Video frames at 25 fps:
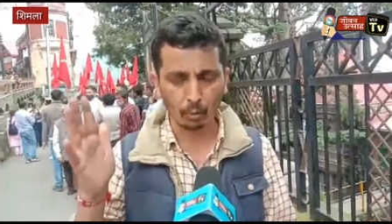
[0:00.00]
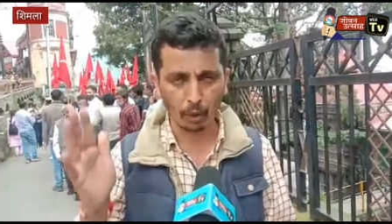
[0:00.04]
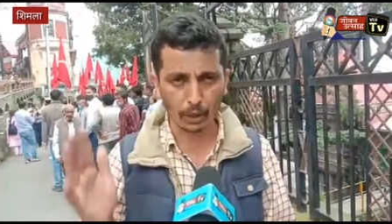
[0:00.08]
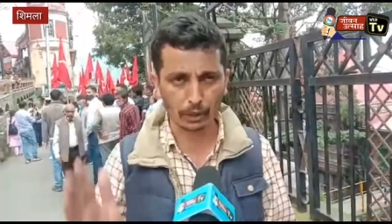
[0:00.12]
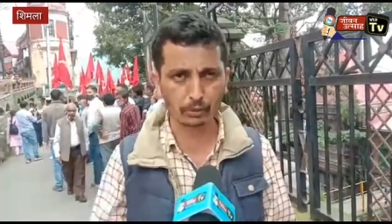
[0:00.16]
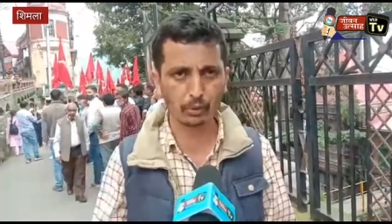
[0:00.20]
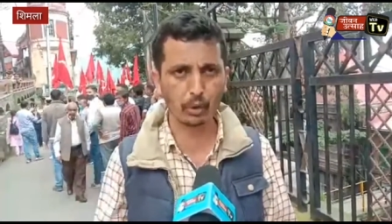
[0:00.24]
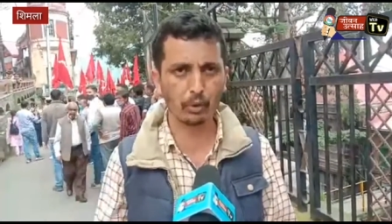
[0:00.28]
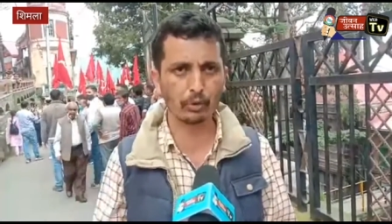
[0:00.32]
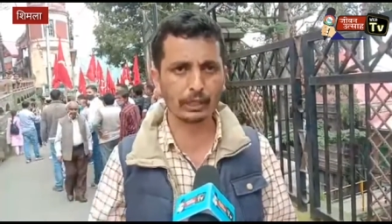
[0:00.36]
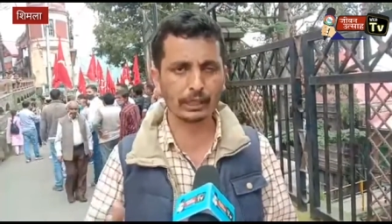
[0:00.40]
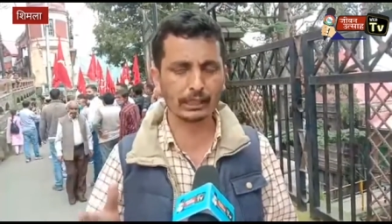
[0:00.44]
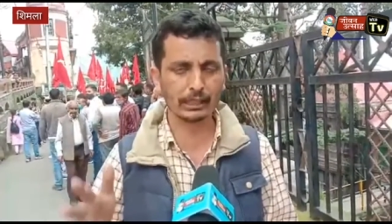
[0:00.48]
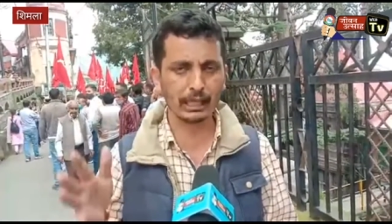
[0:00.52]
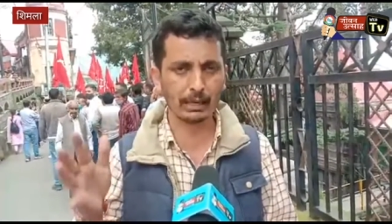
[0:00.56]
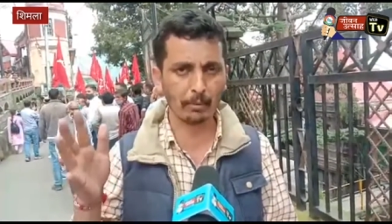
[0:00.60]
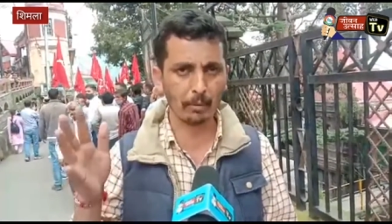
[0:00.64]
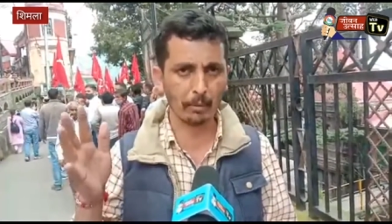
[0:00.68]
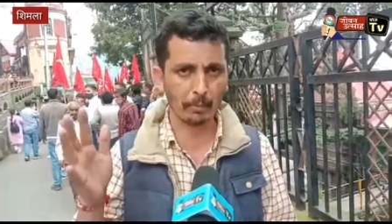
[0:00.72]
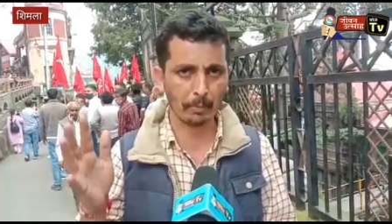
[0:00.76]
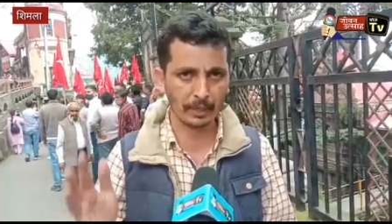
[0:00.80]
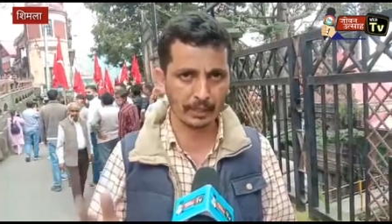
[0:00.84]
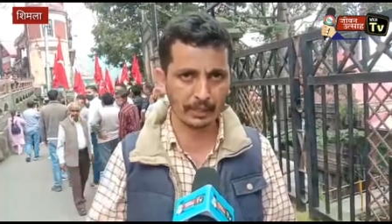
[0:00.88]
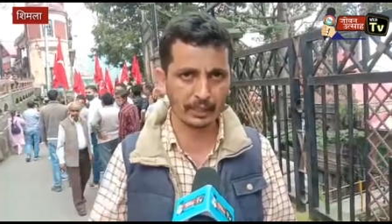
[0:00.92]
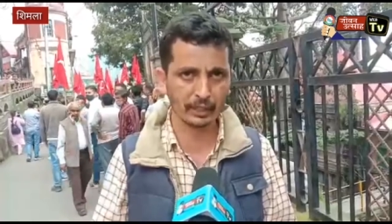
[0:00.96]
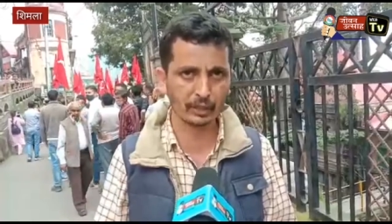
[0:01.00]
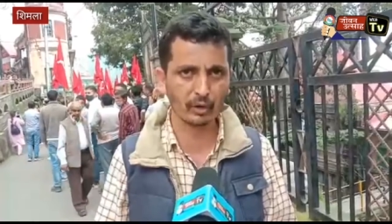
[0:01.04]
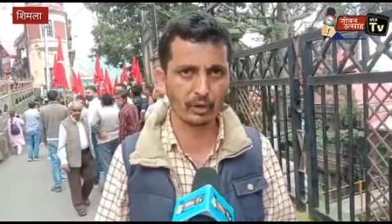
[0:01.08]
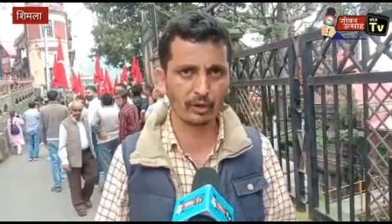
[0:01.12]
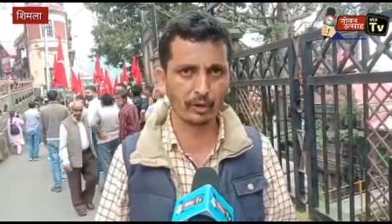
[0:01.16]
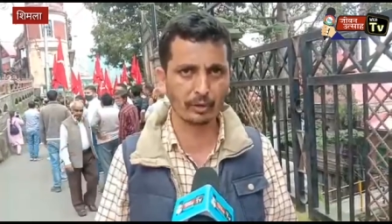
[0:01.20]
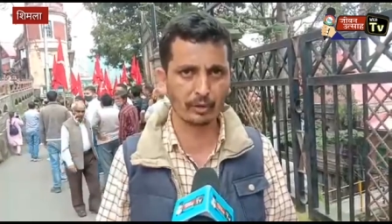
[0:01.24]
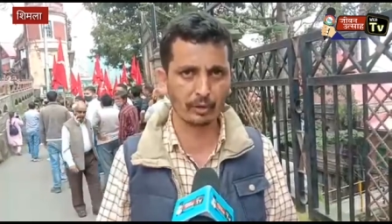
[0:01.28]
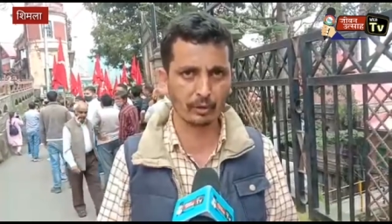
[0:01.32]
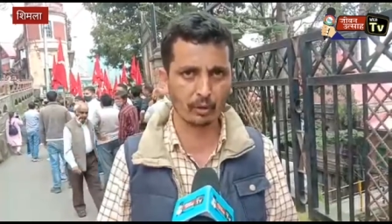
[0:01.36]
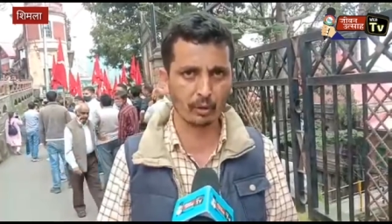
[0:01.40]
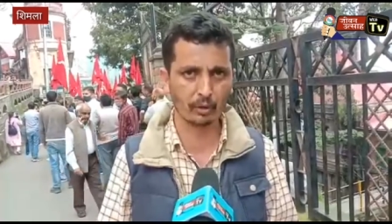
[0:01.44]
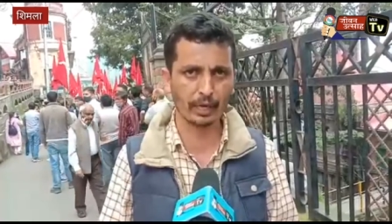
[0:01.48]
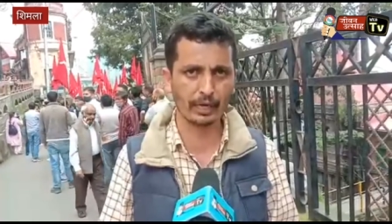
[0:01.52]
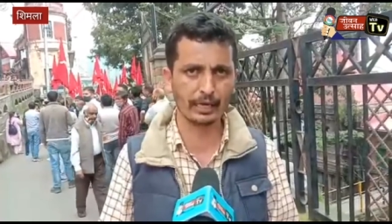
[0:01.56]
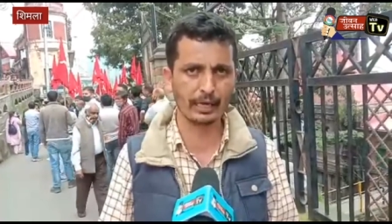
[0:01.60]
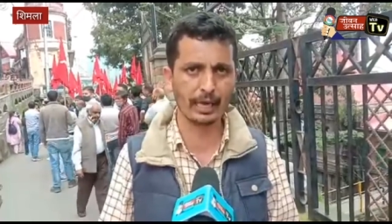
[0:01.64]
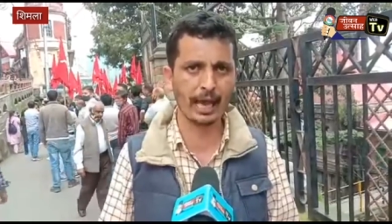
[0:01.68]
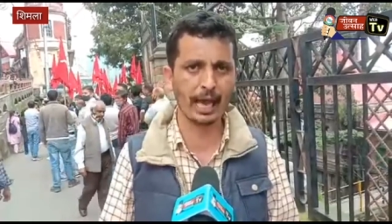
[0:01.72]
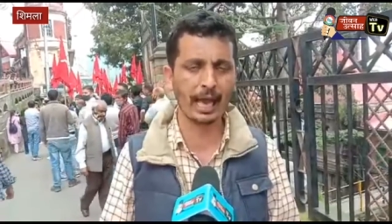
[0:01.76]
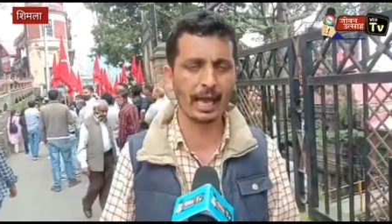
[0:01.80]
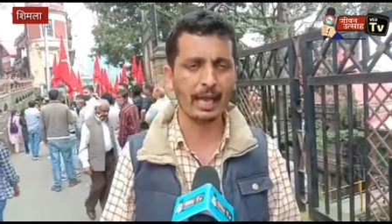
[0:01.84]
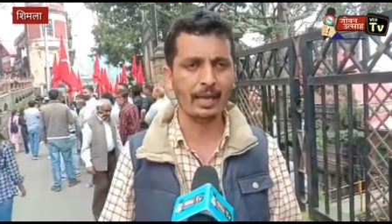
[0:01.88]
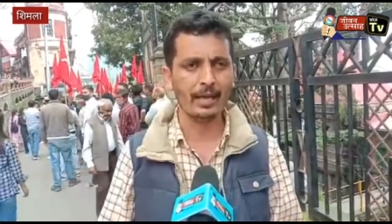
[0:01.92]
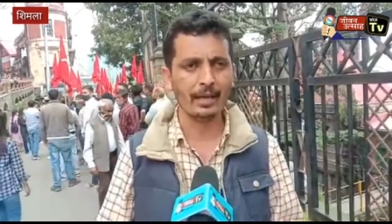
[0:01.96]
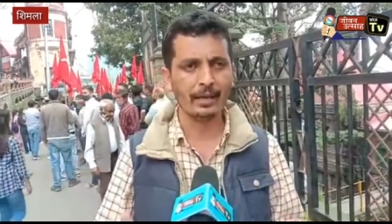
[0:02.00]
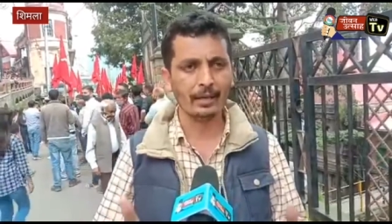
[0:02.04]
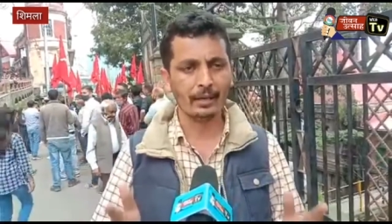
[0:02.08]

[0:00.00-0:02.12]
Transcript: वस्तु उनके दामों में वृद्धि हो गई है